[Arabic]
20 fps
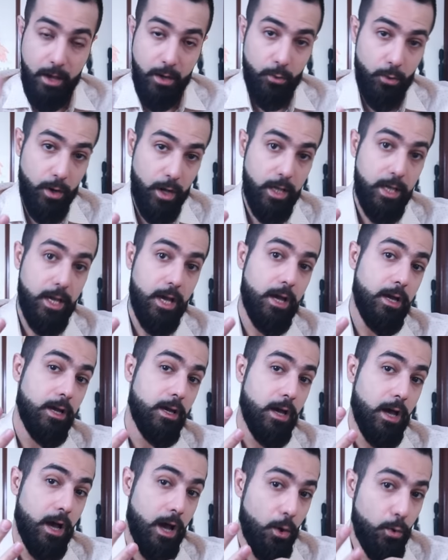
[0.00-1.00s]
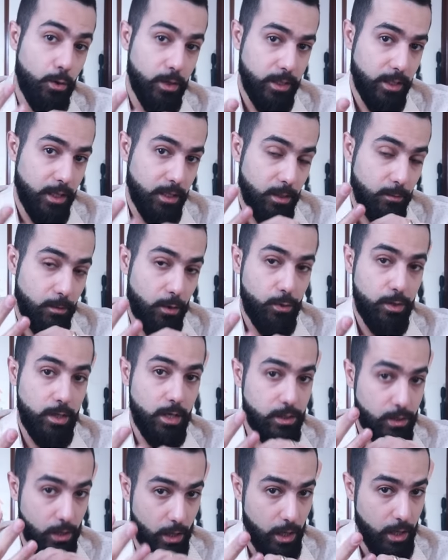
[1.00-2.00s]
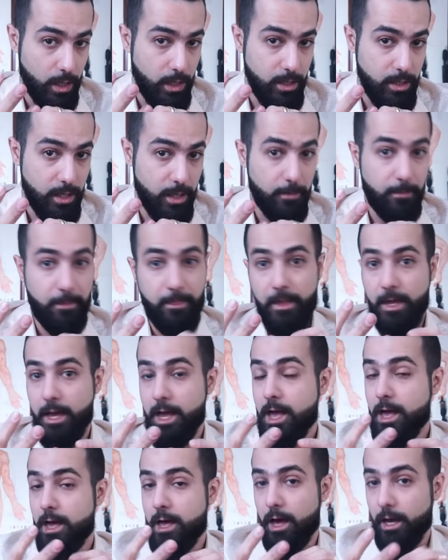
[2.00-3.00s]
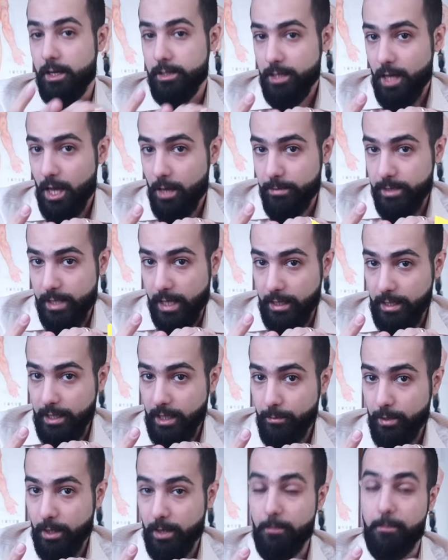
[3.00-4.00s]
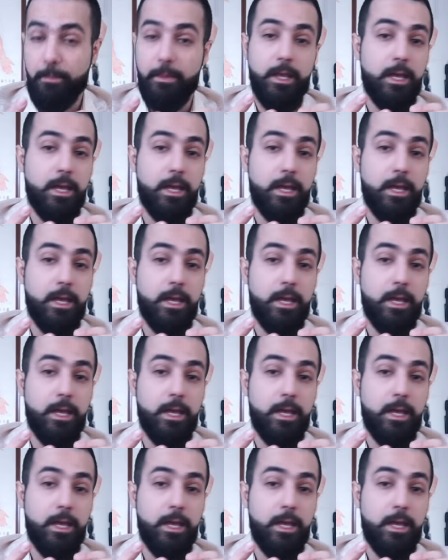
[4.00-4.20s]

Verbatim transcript: وهي أوعية دموية صحية أعصاب سليمة